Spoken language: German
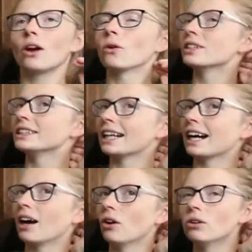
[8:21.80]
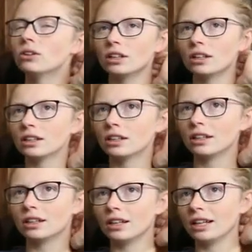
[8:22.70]
und der Rauch
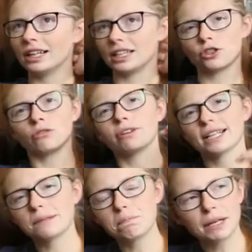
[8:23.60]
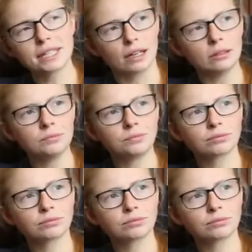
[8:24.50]
ist schon fast bitter.